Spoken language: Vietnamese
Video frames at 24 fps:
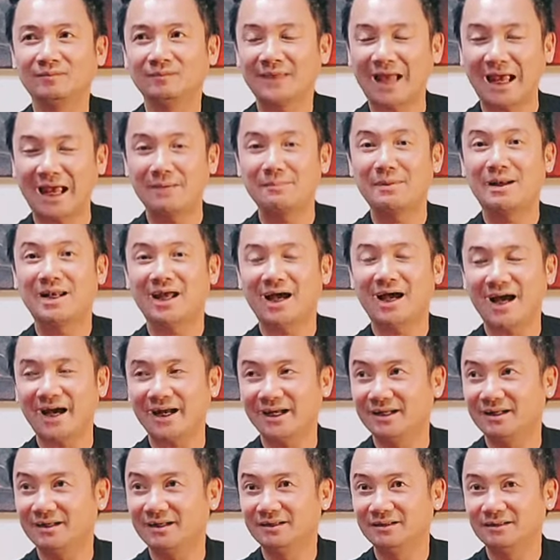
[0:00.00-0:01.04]
thầy mình là
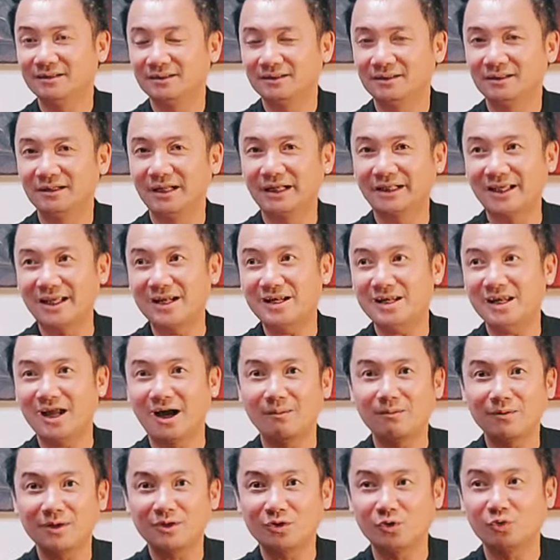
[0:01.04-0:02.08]
ai là chính là
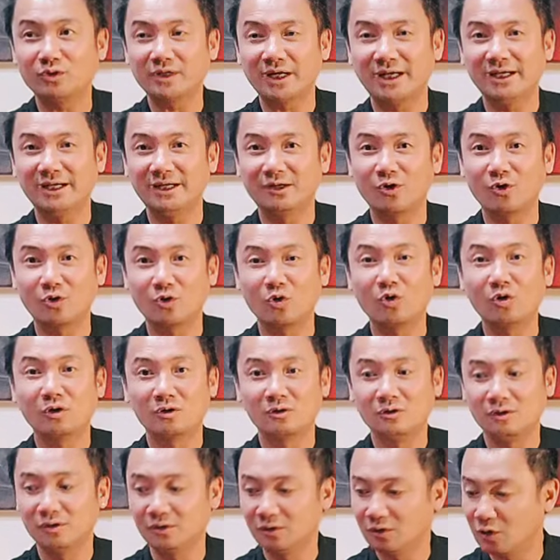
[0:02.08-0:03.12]
ông cái trụ trì của cuộc
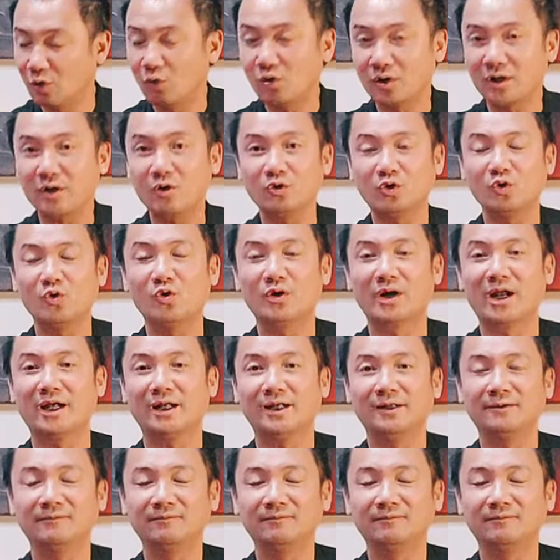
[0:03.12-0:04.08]
ừ, của cái ngôi chùa này